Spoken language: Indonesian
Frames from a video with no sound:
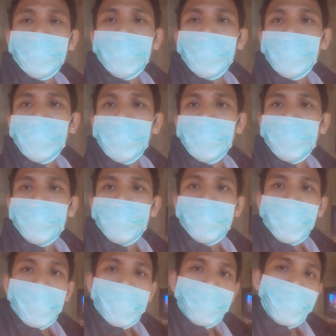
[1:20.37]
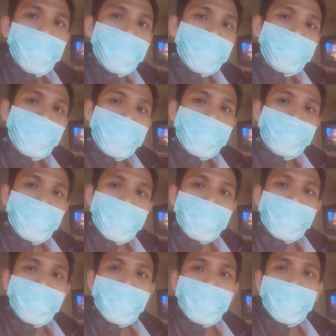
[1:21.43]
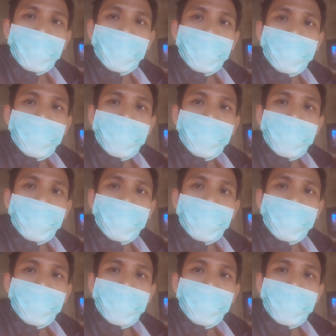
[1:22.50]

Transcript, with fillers: jadi bagi teman-teman yang